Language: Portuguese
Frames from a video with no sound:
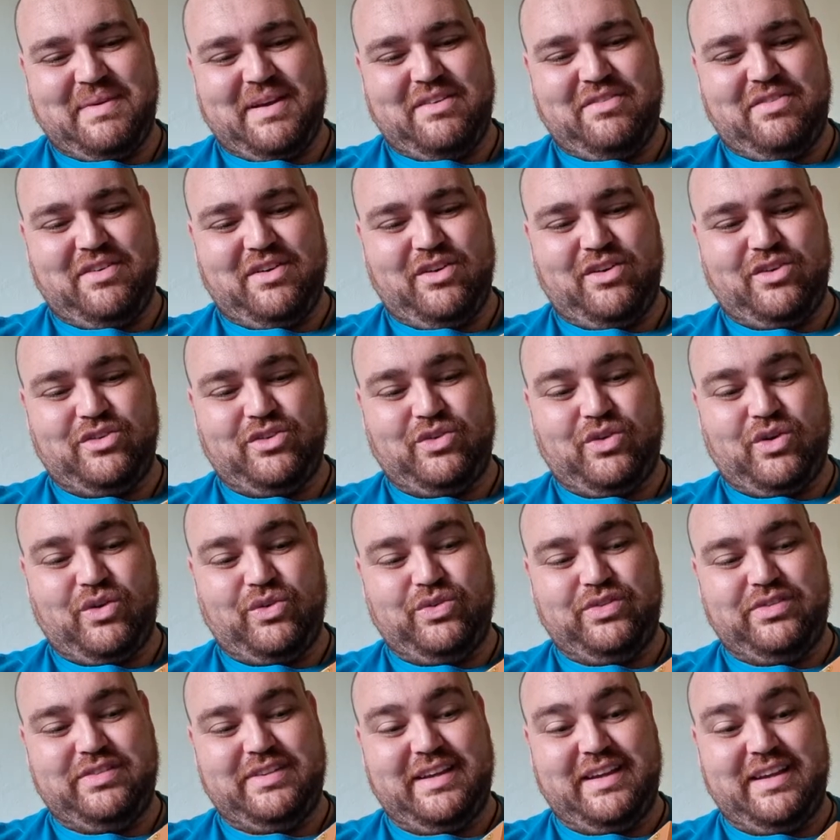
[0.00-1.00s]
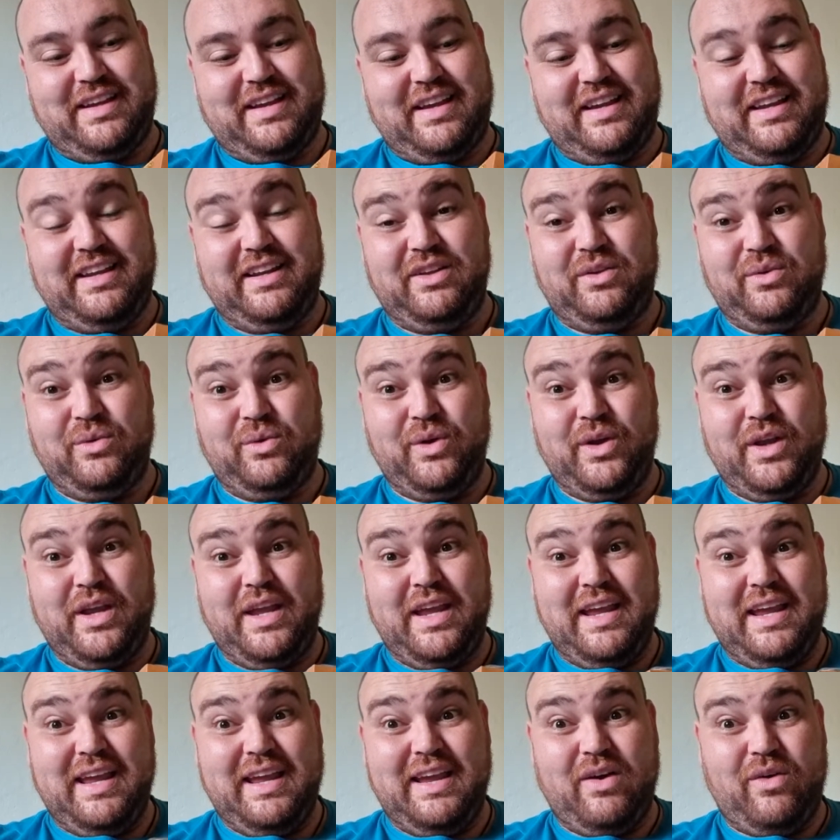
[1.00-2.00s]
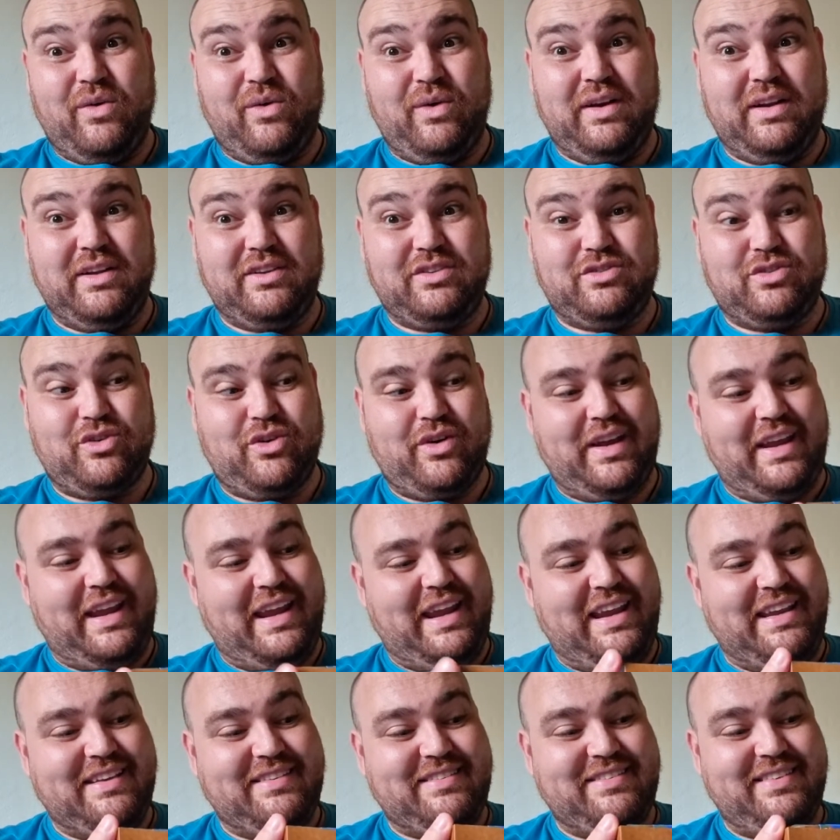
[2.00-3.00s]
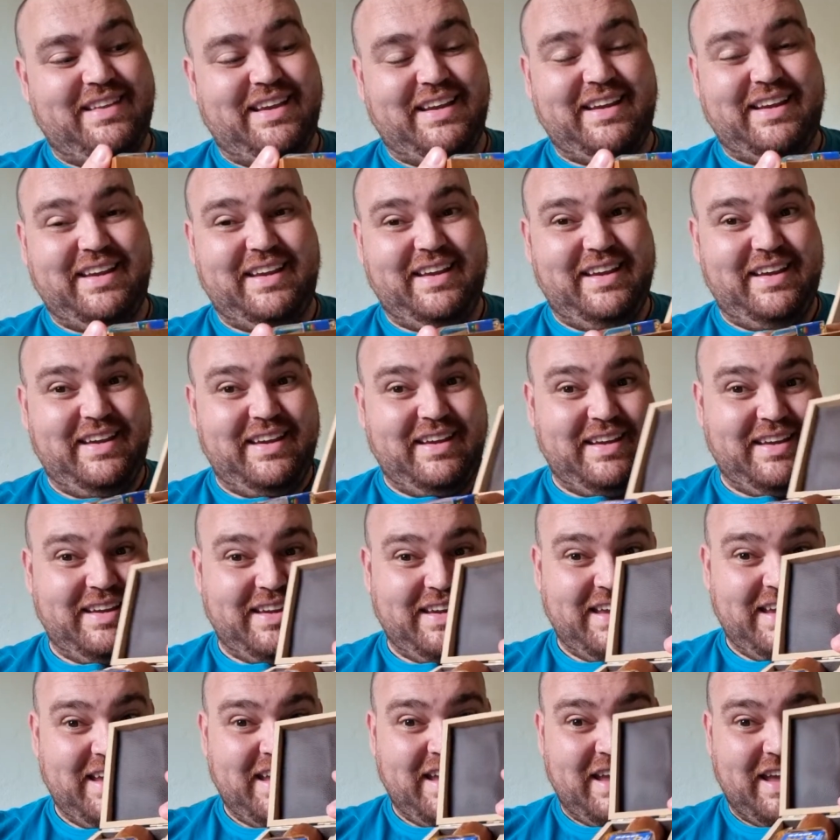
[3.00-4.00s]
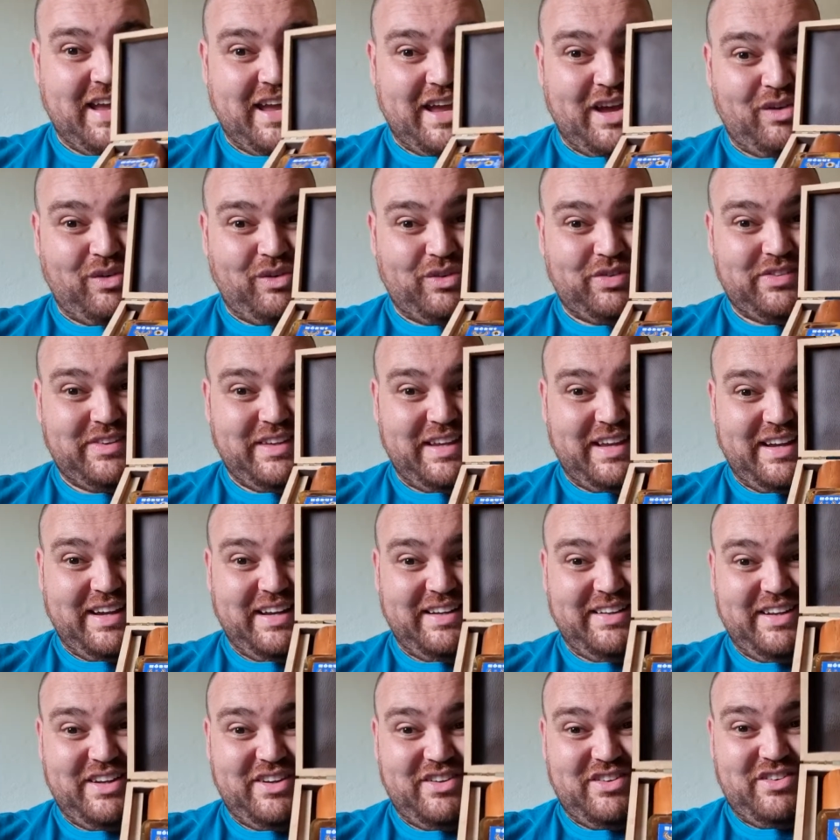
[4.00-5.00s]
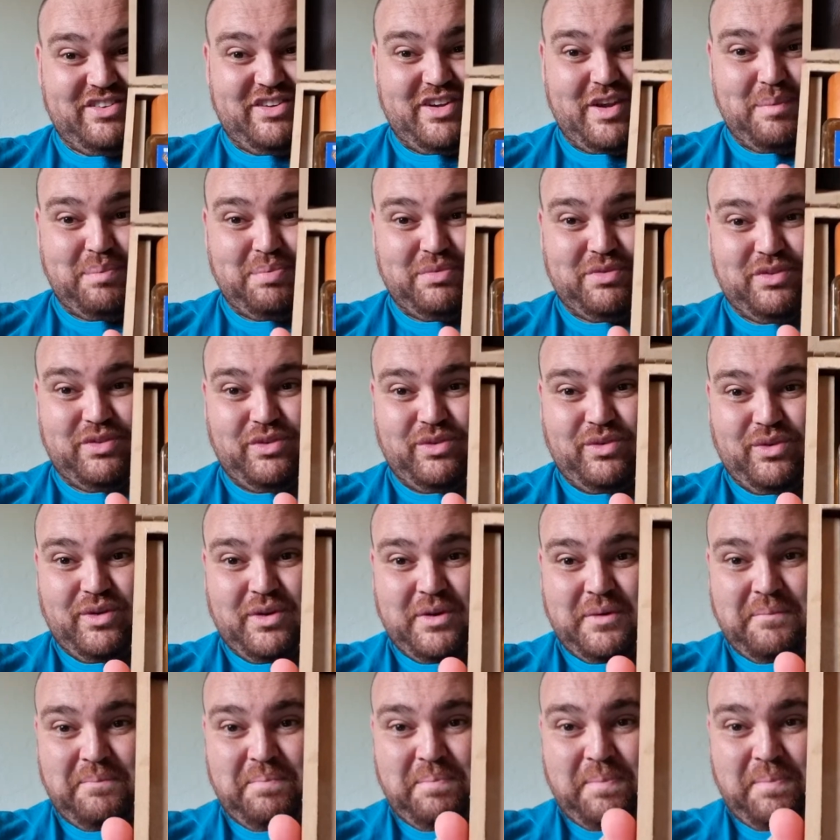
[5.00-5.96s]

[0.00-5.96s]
maravilhosa, qual o segredo. Olha só, esse daqui é um segredo egípcio.